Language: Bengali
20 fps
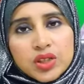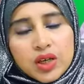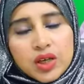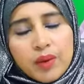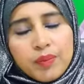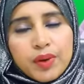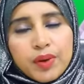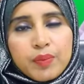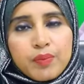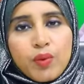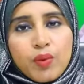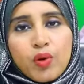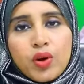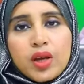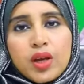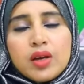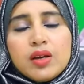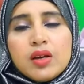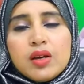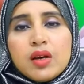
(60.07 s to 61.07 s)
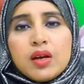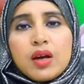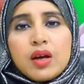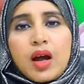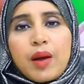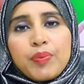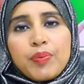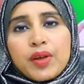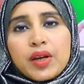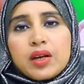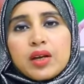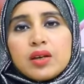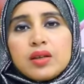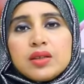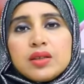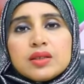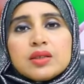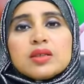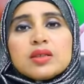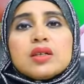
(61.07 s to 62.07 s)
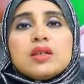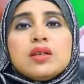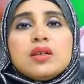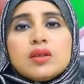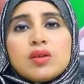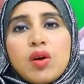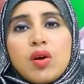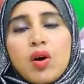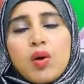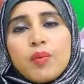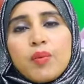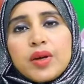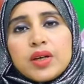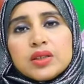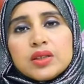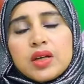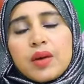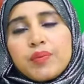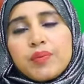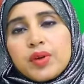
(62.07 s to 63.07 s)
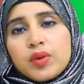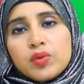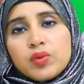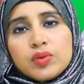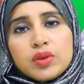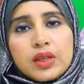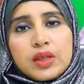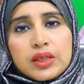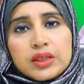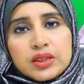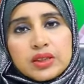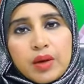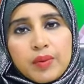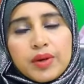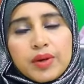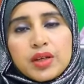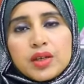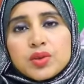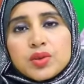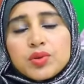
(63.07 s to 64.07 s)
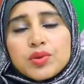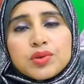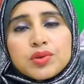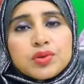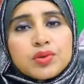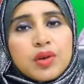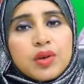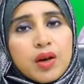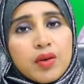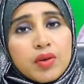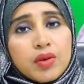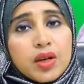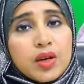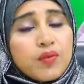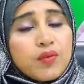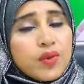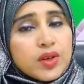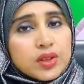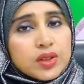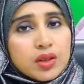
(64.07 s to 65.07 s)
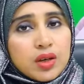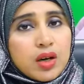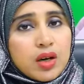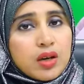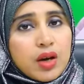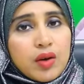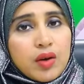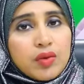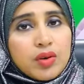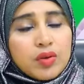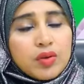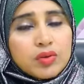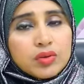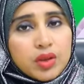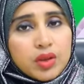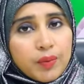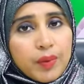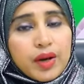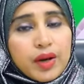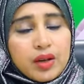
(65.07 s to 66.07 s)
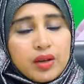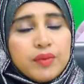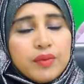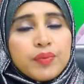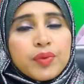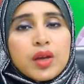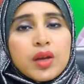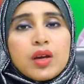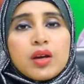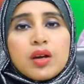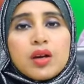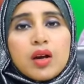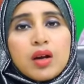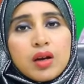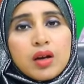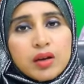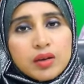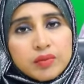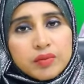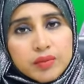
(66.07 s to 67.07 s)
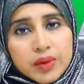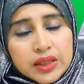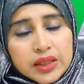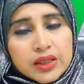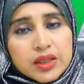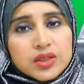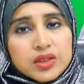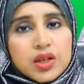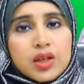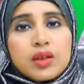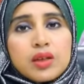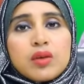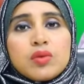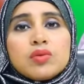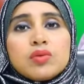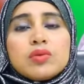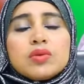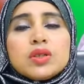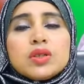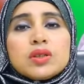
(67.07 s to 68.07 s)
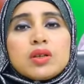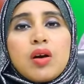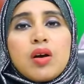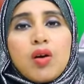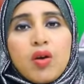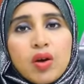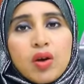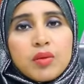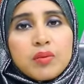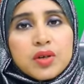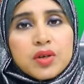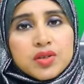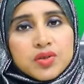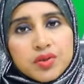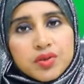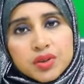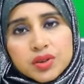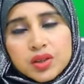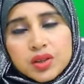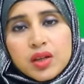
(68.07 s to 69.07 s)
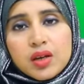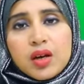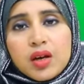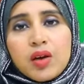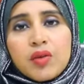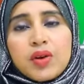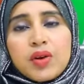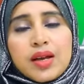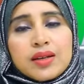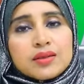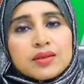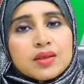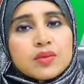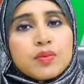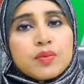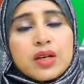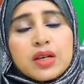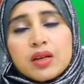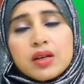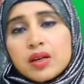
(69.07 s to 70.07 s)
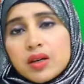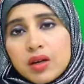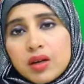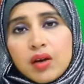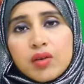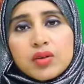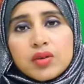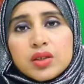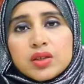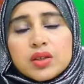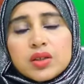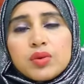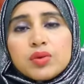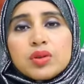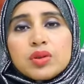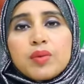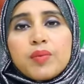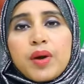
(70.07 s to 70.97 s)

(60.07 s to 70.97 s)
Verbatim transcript: চেক আপের পরে আপনাকে ডিসিশন নিতে হবে যে আপনি কোন দিকে যাবেন কিছু কিছু কারণে ইনফেকশনাল কারণে হতে পারে মেয়েদের সাধারণত যেটা হয় মিনিস্ট্রেশনের কারণে এক্সেস ব্লিডিংয়ের কারণে এটা হতে